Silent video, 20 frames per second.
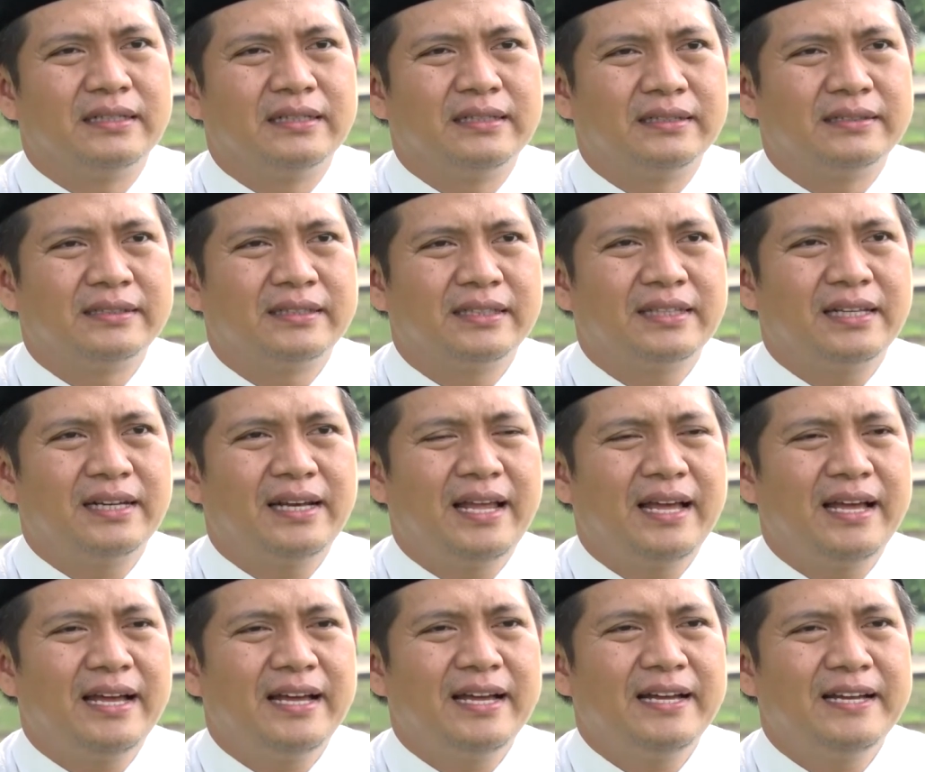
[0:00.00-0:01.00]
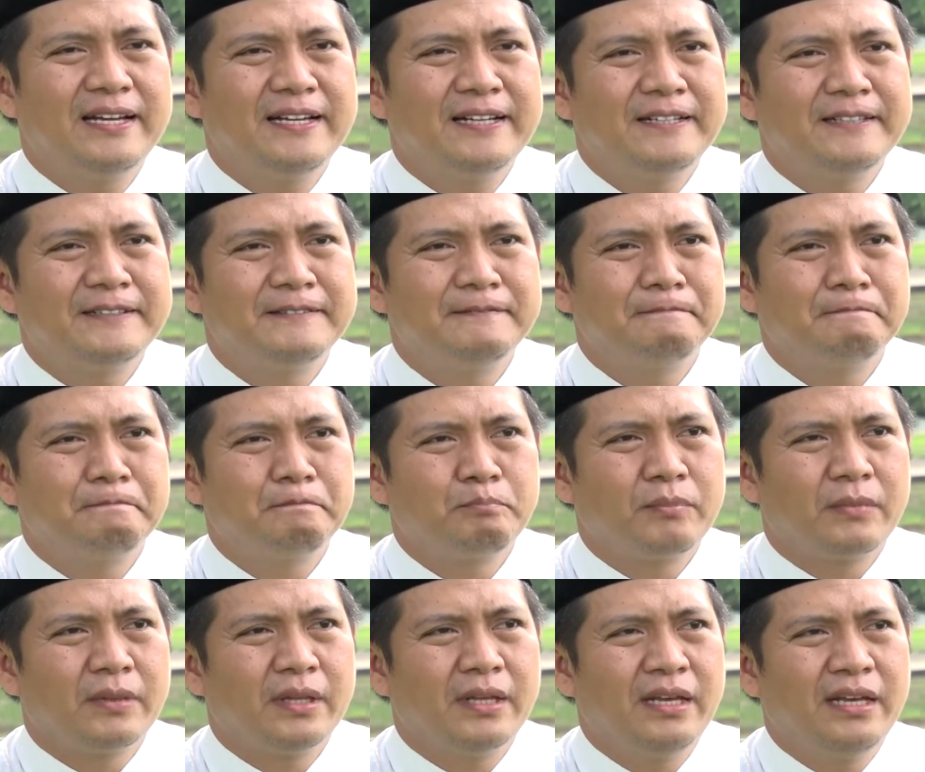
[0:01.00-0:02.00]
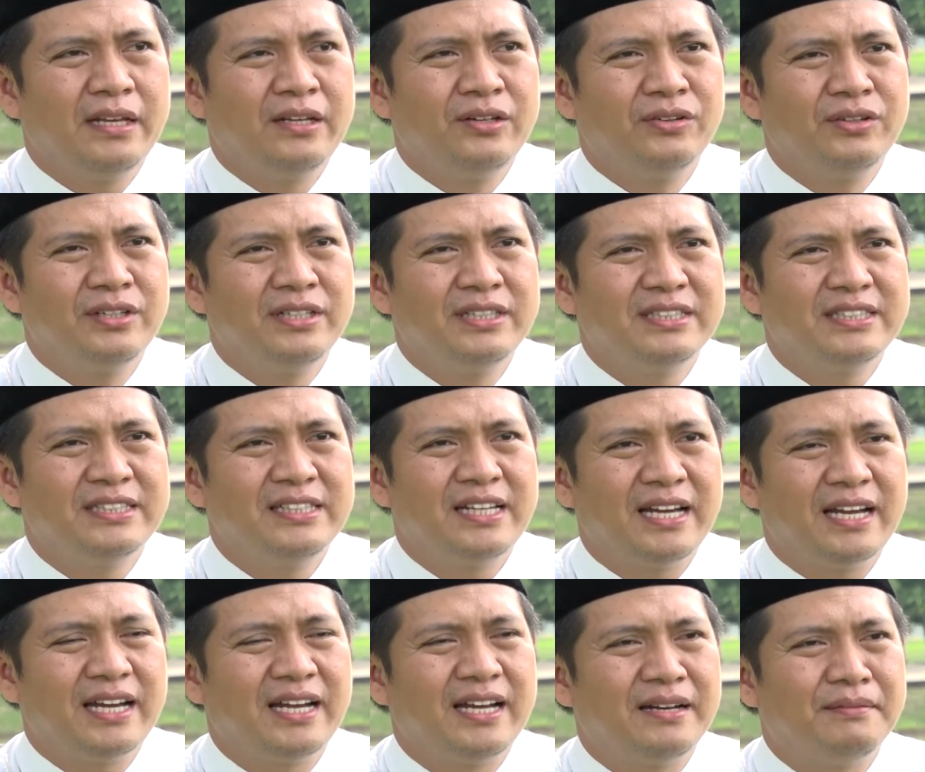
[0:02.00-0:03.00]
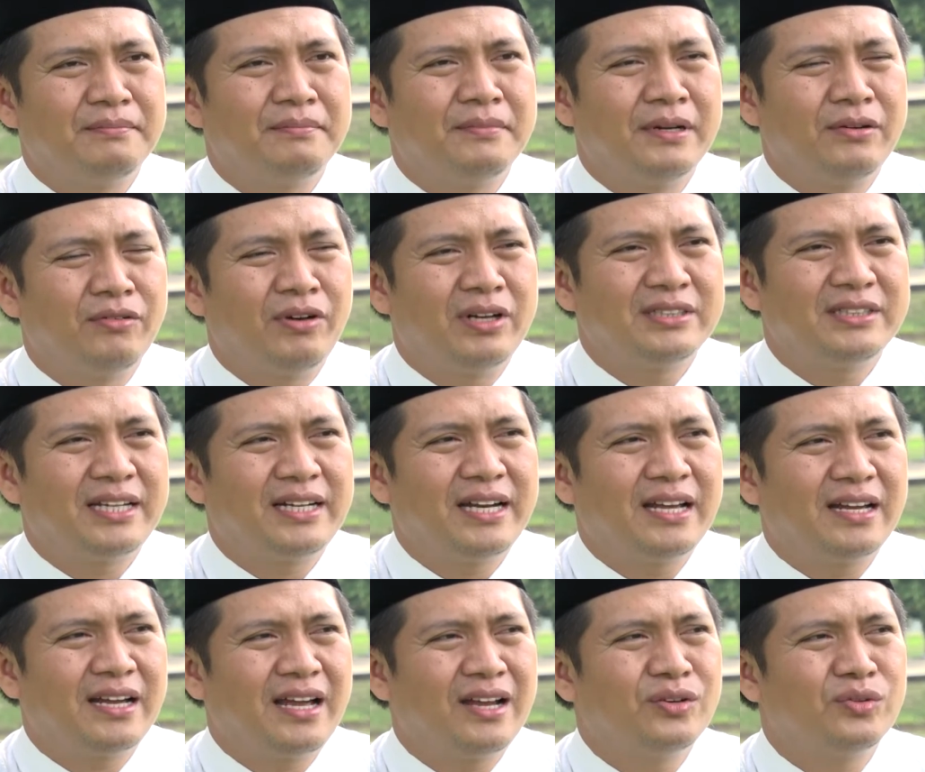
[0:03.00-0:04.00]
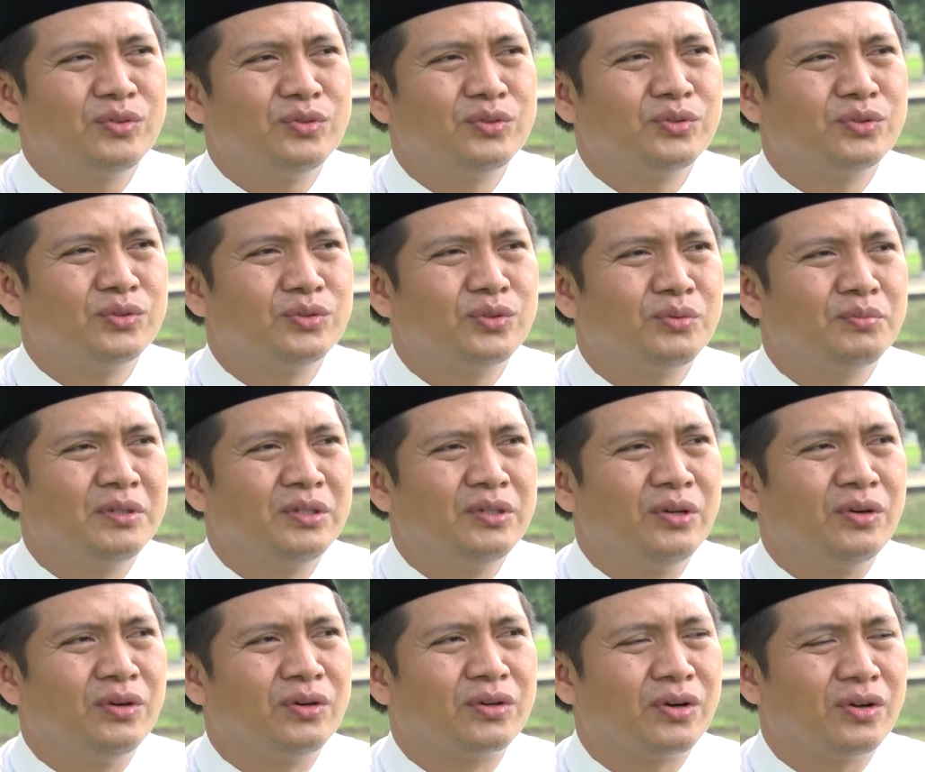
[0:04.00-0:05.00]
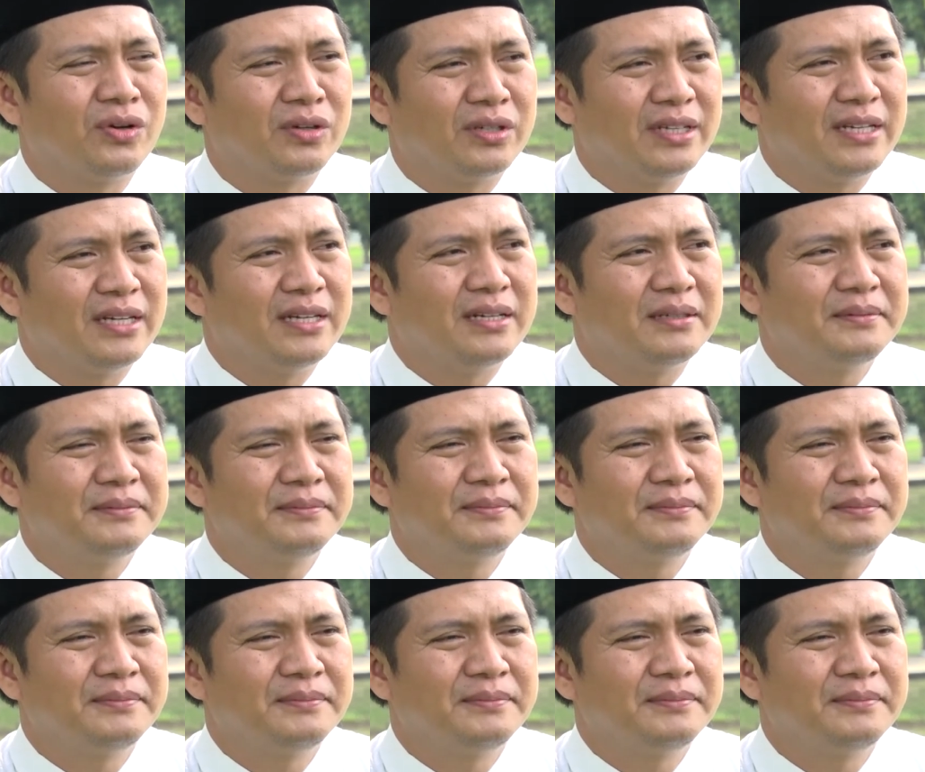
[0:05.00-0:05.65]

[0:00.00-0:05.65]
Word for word: Setelah Indonesia mewacanakan untuk mendorong ya